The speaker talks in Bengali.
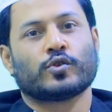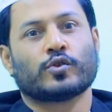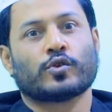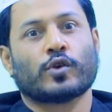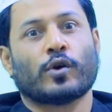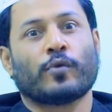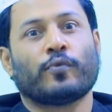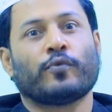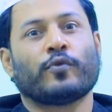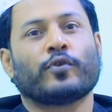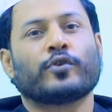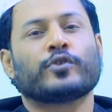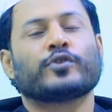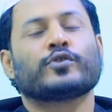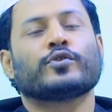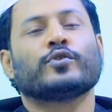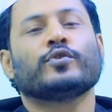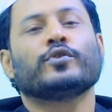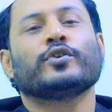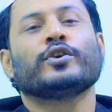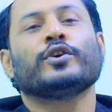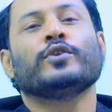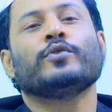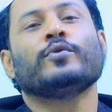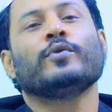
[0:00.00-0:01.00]
সফর
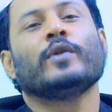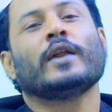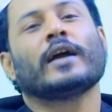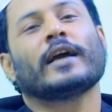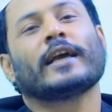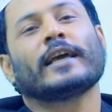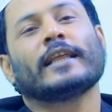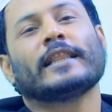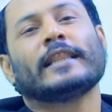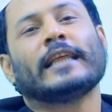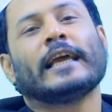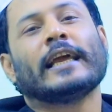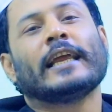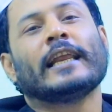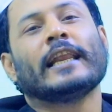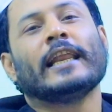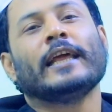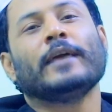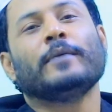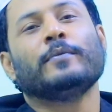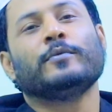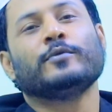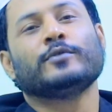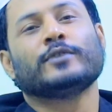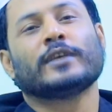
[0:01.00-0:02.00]
সঙ্গীগুলাকে
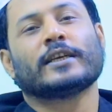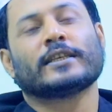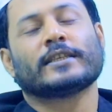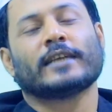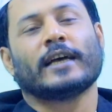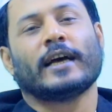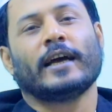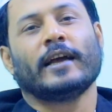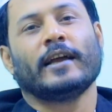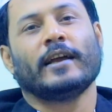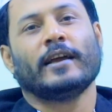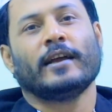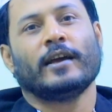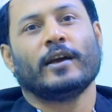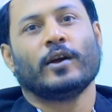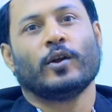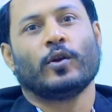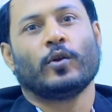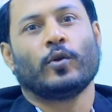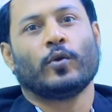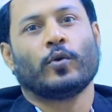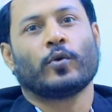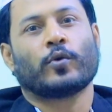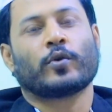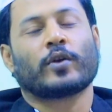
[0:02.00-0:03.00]
দেখলেই বোঝা যায়
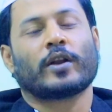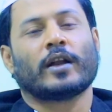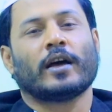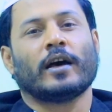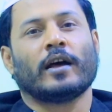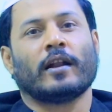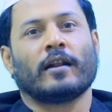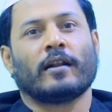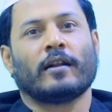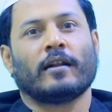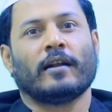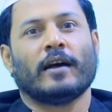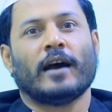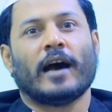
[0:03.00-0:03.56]
লোকটার